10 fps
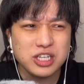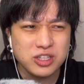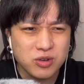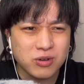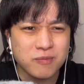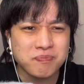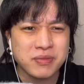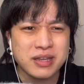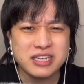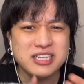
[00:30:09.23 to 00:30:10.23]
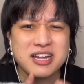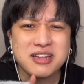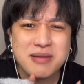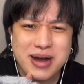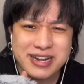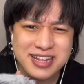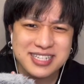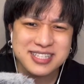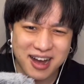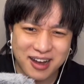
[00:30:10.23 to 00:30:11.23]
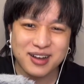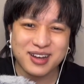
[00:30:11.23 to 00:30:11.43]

時の、いたたまれなさ